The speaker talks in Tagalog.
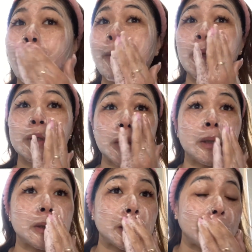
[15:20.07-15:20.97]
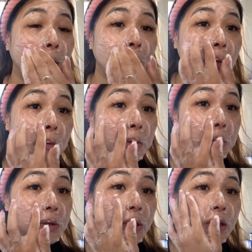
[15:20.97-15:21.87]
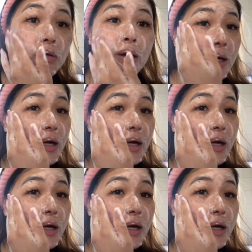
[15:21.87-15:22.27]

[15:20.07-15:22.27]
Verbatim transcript: pwede nyo siyang consultin pero huwag nyo siyang iiwanan